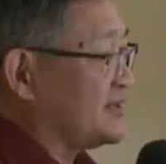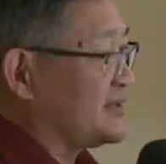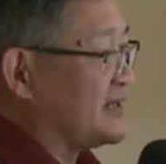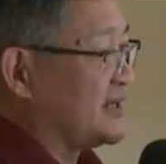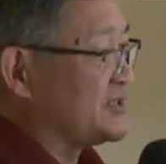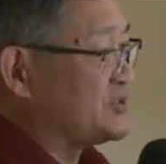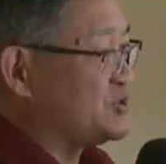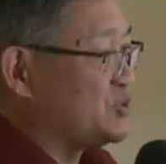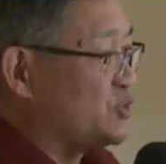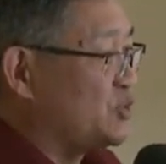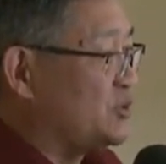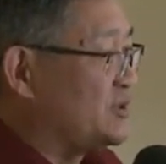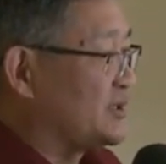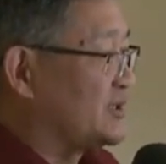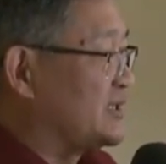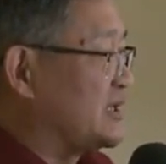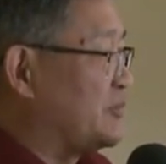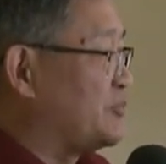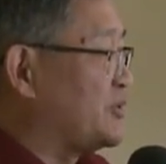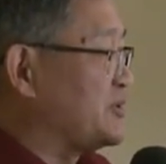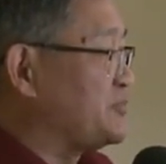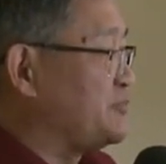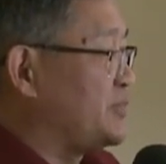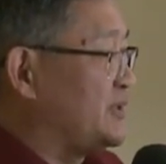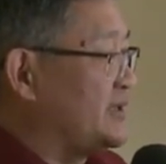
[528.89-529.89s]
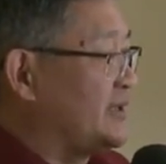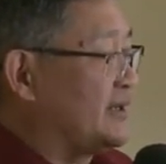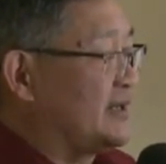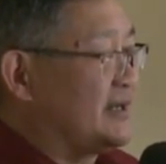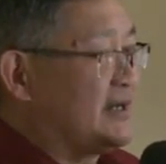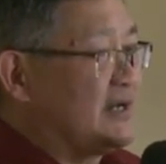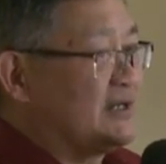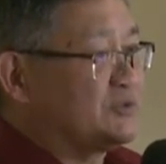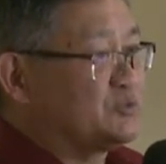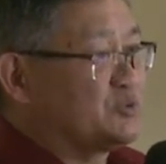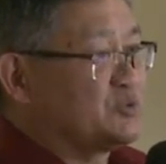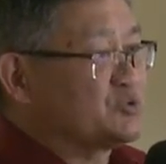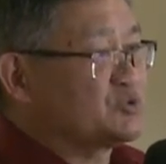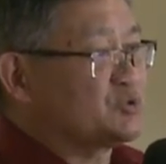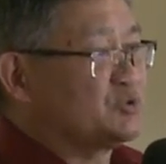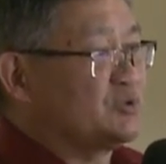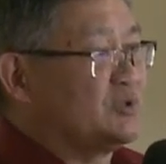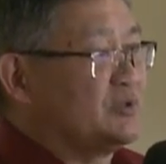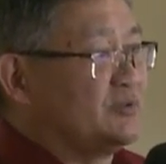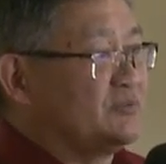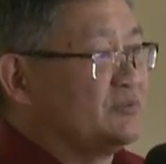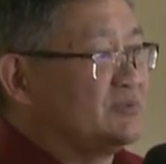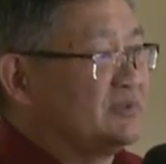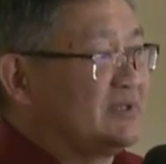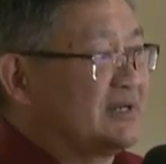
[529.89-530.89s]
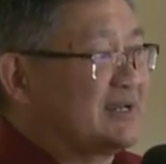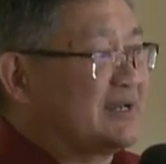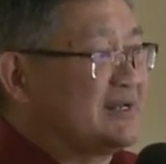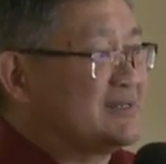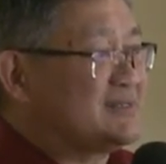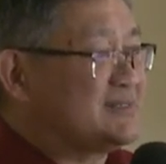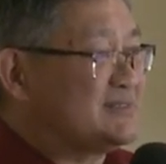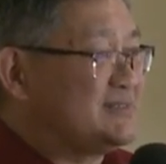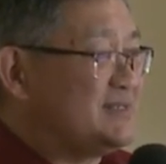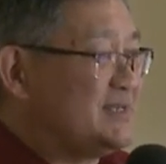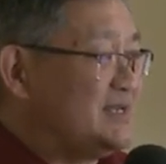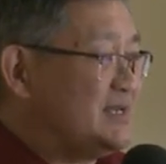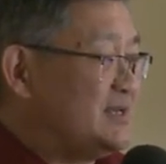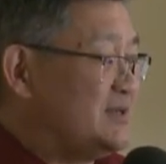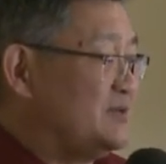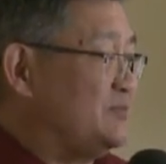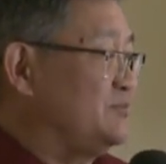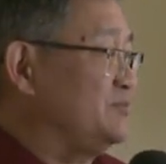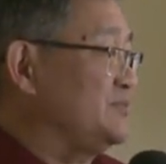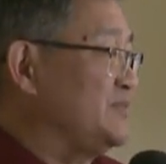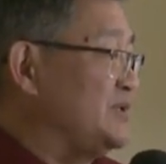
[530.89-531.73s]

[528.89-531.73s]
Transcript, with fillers: как теолог я предполагаю о том, что на кресте